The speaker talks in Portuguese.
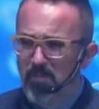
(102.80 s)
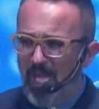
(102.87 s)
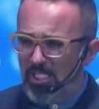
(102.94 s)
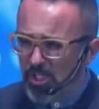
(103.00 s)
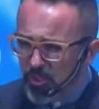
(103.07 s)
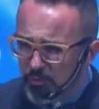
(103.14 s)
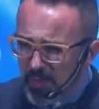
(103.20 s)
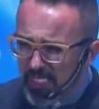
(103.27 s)
A
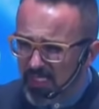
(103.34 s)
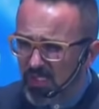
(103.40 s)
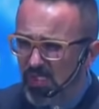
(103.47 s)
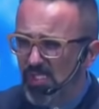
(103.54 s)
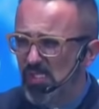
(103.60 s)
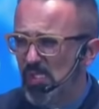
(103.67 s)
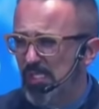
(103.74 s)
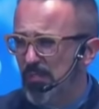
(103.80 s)
gente
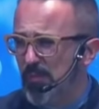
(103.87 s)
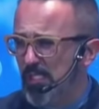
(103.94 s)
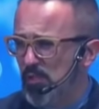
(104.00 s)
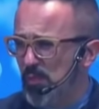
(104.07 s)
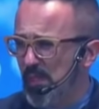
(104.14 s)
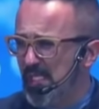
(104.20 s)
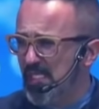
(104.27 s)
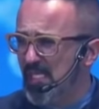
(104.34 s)
precisa ter uma
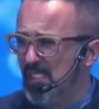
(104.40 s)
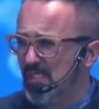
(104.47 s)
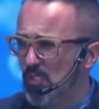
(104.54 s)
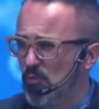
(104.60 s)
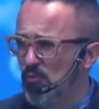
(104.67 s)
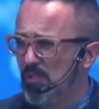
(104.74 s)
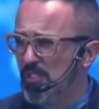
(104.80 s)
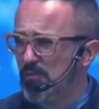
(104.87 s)
experiência
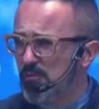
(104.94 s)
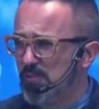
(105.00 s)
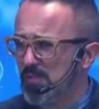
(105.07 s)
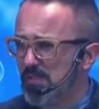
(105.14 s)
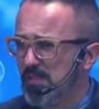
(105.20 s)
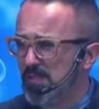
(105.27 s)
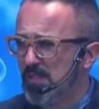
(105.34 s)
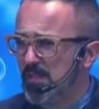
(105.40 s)
com Deus.
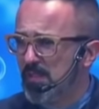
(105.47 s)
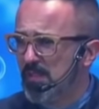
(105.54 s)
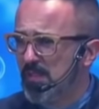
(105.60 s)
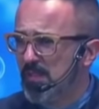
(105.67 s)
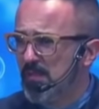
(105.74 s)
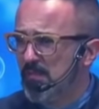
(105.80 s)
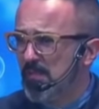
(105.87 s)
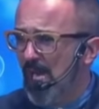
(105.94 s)

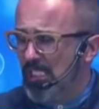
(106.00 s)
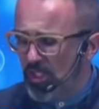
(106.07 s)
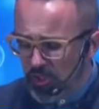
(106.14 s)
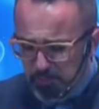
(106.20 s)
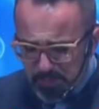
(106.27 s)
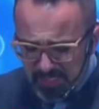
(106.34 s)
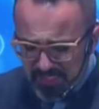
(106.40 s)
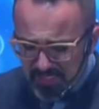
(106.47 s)
A
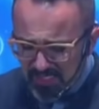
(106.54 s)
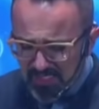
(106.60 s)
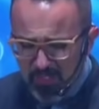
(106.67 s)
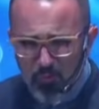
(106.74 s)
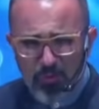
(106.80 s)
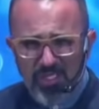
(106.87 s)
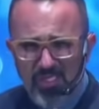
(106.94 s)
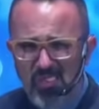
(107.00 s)
gente precisa
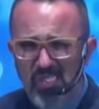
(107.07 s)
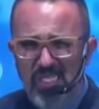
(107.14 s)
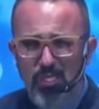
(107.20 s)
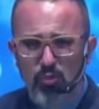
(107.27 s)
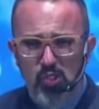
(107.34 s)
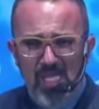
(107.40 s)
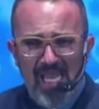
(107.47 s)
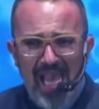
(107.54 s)
conhecer
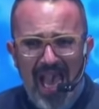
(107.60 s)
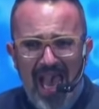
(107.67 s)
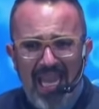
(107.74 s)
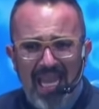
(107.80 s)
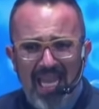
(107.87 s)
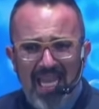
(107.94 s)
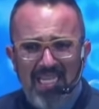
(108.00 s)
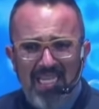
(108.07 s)
Deus
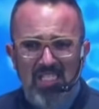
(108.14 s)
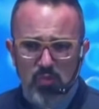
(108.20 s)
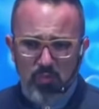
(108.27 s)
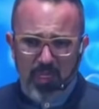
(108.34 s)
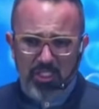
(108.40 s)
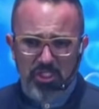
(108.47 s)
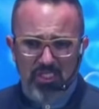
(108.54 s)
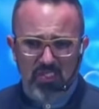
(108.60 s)
além das
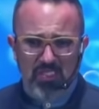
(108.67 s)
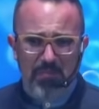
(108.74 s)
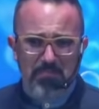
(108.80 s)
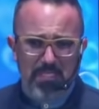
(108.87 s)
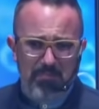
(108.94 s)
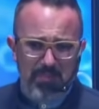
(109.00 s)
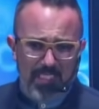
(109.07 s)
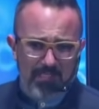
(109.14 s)
páginas da
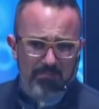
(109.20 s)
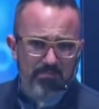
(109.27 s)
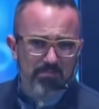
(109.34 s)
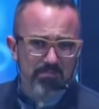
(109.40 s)
Bíblia.